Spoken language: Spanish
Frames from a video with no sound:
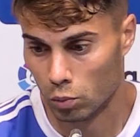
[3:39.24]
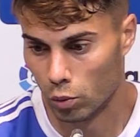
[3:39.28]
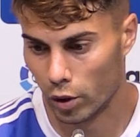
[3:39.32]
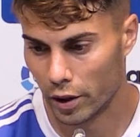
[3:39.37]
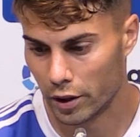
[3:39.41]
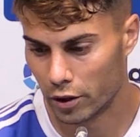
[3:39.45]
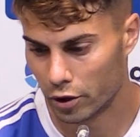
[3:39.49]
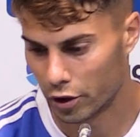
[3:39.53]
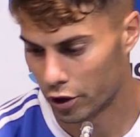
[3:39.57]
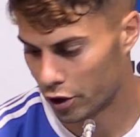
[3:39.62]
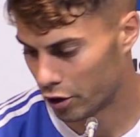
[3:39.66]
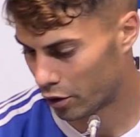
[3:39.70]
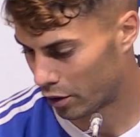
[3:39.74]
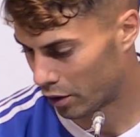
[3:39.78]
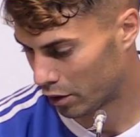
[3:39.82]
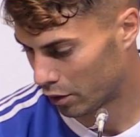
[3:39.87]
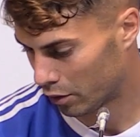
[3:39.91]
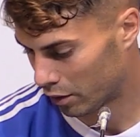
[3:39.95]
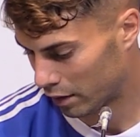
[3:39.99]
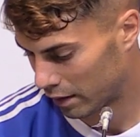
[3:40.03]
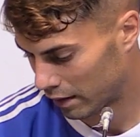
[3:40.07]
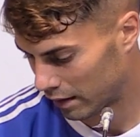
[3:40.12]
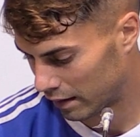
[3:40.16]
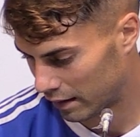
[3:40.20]
Bueno, yo
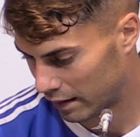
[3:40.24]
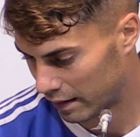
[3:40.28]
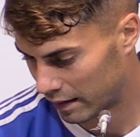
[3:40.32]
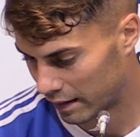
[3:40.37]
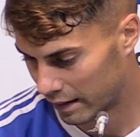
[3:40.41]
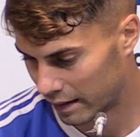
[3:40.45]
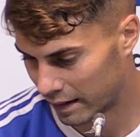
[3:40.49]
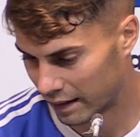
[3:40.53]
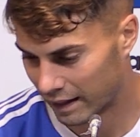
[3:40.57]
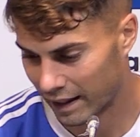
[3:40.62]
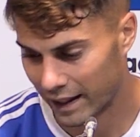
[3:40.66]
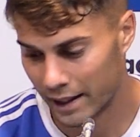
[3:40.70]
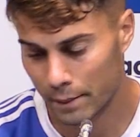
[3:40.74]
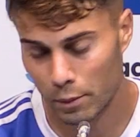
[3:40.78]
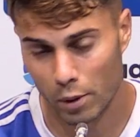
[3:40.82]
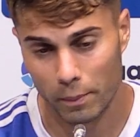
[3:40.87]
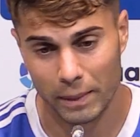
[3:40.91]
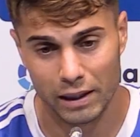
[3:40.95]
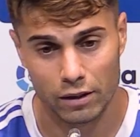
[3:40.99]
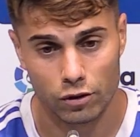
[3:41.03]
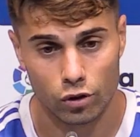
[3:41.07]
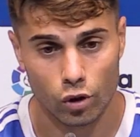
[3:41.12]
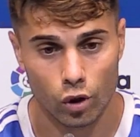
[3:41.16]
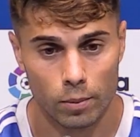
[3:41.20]
creo que, hay
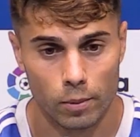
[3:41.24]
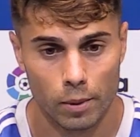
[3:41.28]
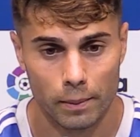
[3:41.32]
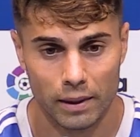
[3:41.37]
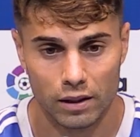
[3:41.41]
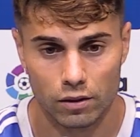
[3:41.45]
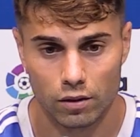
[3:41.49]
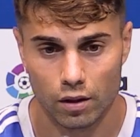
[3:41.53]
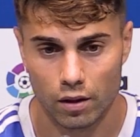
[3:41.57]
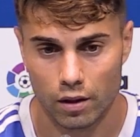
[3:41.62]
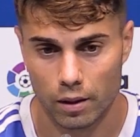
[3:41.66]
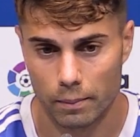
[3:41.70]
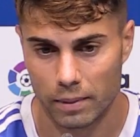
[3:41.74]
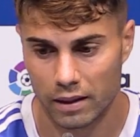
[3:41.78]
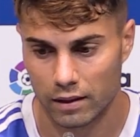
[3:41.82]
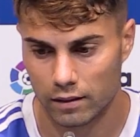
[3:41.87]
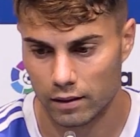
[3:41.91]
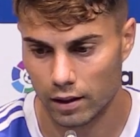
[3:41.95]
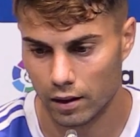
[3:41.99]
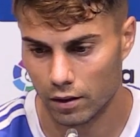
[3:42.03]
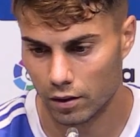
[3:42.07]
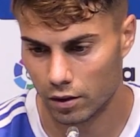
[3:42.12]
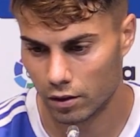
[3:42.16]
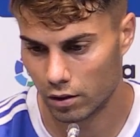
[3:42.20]
momentos y momentos de
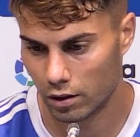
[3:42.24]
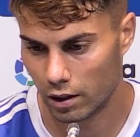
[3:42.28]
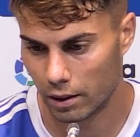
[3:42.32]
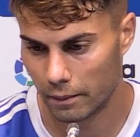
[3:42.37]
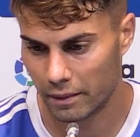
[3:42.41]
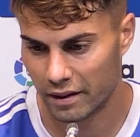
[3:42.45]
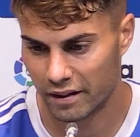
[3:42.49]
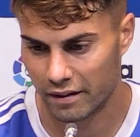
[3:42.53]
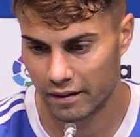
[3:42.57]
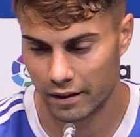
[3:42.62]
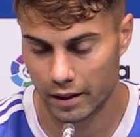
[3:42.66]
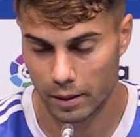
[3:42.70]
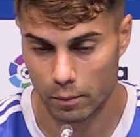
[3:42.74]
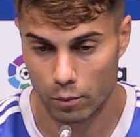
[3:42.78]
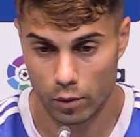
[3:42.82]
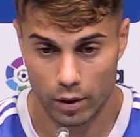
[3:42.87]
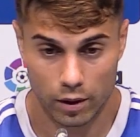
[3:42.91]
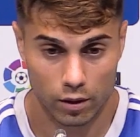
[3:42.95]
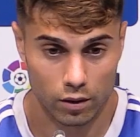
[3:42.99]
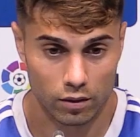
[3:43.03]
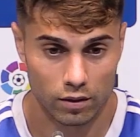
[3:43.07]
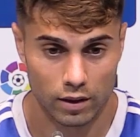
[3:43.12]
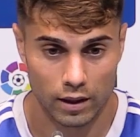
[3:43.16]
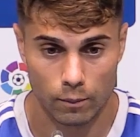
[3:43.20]
partido, ¿no? A veces,
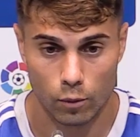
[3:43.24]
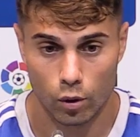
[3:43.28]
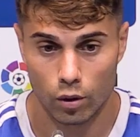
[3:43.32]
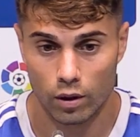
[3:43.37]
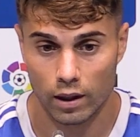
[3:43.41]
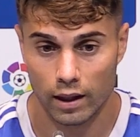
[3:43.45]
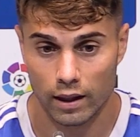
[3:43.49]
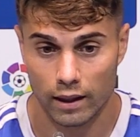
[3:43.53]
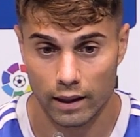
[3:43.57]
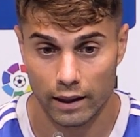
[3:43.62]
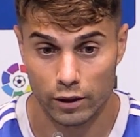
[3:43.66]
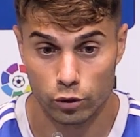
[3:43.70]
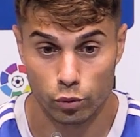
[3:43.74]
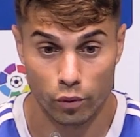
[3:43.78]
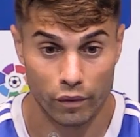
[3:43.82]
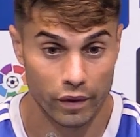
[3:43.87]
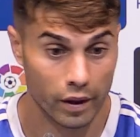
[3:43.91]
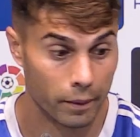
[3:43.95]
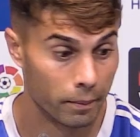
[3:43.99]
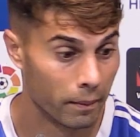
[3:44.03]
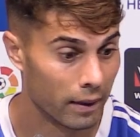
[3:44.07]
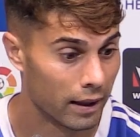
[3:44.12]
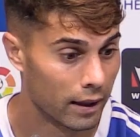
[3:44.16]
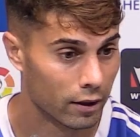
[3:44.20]
bueno, tenemos que,
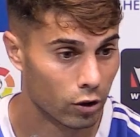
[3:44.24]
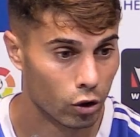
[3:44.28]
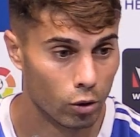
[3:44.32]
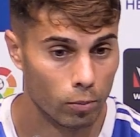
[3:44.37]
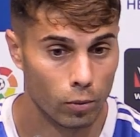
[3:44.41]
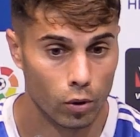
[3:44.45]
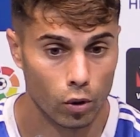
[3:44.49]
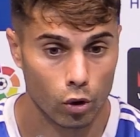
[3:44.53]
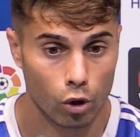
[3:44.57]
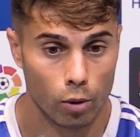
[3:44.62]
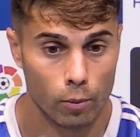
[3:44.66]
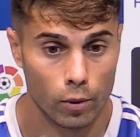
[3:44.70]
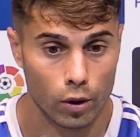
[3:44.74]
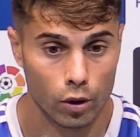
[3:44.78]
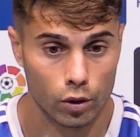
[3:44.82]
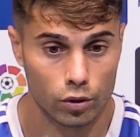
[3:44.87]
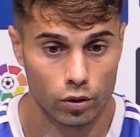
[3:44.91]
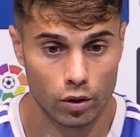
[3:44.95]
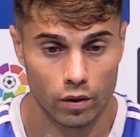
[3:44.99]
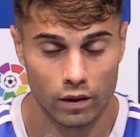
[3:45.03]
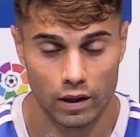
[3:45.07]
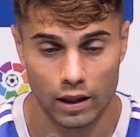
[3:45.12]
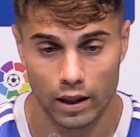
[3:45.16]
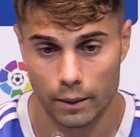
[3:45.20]
sufrir más, como, como el
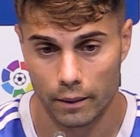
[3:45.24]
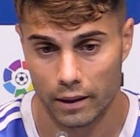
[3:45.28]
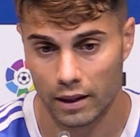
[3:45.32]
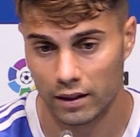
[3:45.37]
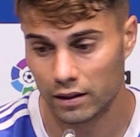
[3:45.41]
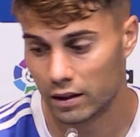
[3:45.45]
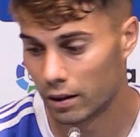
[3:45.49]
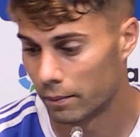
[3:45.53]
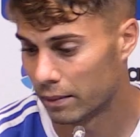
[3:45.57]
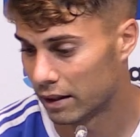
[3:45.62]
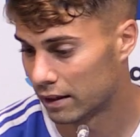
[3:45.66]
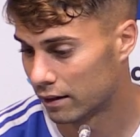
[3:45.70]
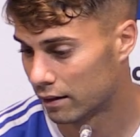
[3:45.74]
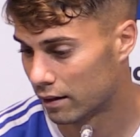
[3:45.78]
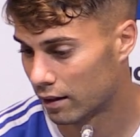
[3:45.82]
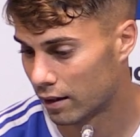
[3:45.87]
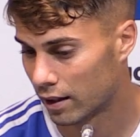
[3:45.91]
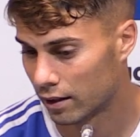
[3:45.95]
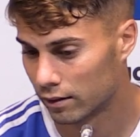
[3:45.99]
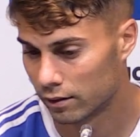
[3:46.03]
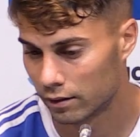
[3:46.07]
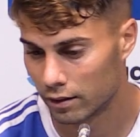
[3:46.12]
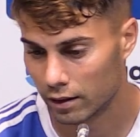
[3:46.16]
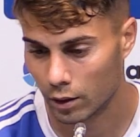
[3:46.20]
otro día,
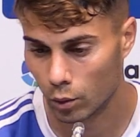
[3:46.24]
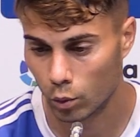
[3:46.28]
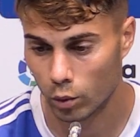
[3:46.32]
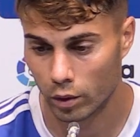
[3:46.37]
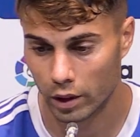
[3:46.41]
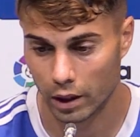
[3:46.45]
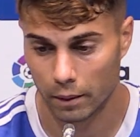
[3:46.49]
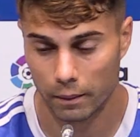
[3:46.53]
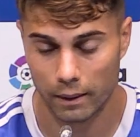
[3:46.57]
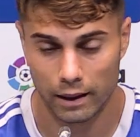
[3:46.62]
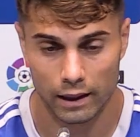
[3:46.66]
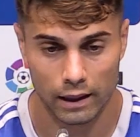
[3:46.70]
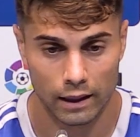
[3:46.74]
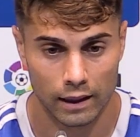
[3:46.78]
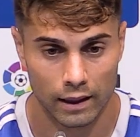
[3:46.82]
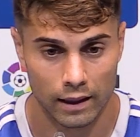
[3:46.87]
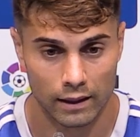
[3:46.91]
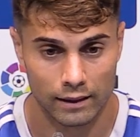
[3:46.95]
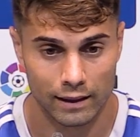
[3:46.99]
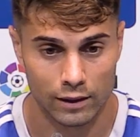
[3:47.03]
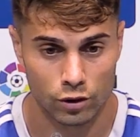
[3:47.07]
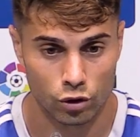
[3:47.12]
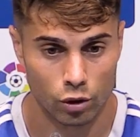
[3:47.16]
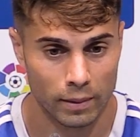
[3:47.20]
evidentemente ante un rival
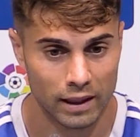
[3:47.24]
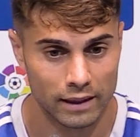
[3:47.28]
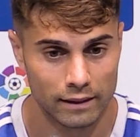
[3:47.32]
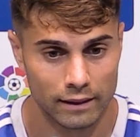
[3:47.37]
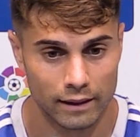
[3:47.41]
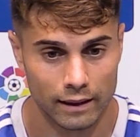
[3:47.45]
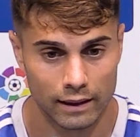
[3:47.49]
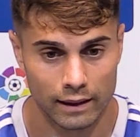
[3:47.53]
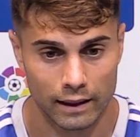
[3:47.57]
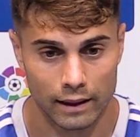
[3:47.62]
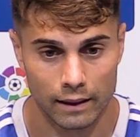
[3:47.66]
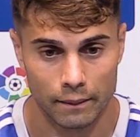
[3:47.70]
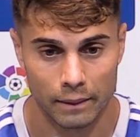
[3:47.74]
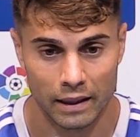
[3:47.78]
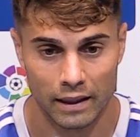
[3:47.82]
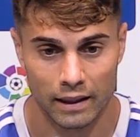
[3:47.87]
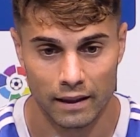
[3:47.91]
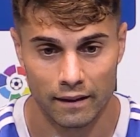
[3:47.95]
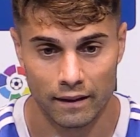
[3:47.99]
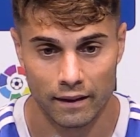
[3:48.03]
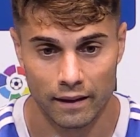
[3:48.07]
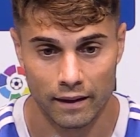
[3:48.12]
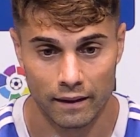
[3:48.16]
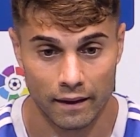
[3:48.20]
que te somete, que
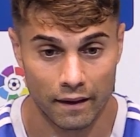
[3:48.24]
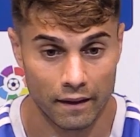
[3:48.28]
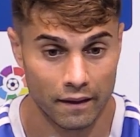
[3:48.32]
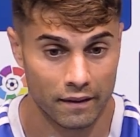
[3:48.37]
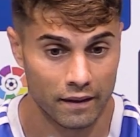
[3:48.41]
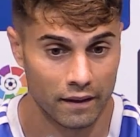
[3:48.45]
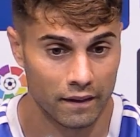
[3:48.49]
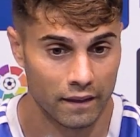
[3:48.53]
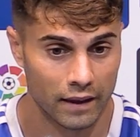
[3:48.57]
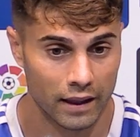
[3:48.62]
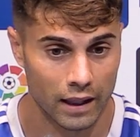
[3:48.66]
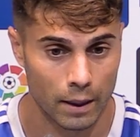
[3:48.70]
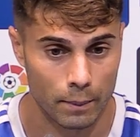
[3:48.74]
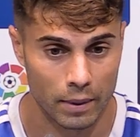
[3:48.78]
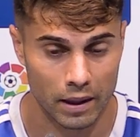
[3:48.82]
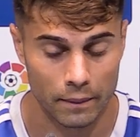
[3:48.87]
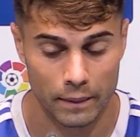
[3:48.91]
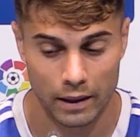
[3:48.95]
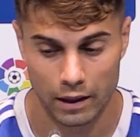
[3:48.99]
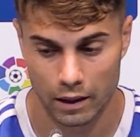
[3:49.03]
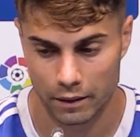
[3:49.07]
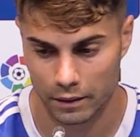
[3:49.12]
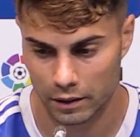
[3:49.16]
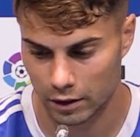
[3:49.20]
viene de, defender descender a
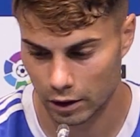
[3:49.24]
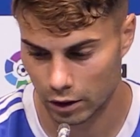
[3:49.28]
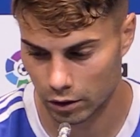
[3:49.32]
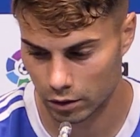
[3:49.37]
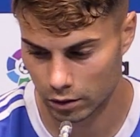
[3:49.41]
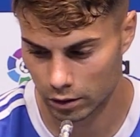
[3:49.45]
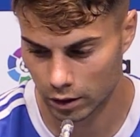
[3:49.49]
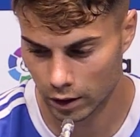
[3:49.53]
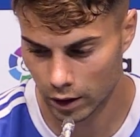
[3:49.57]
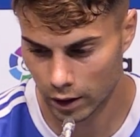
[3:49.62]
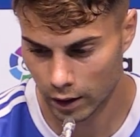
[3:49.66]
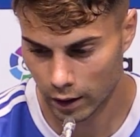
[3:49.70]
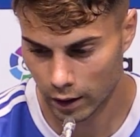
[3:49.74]
Primera División,